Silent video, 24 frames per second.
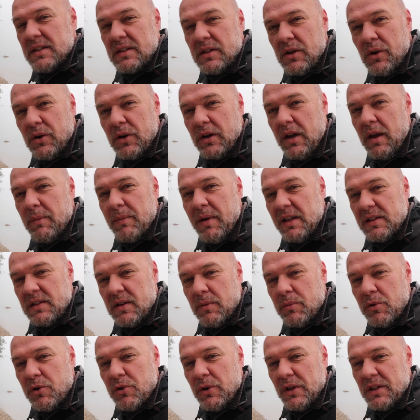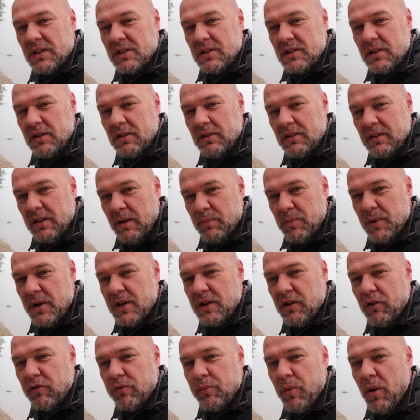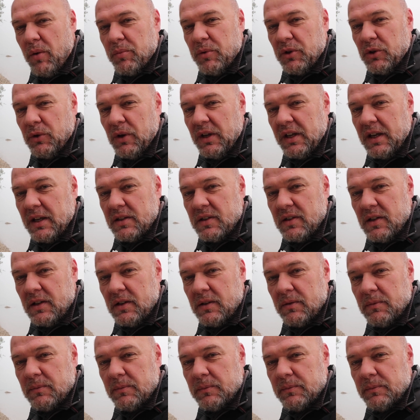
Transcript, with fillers: jetzt auch gemeinsam kurz den Bildaufbau mit euch ansehen.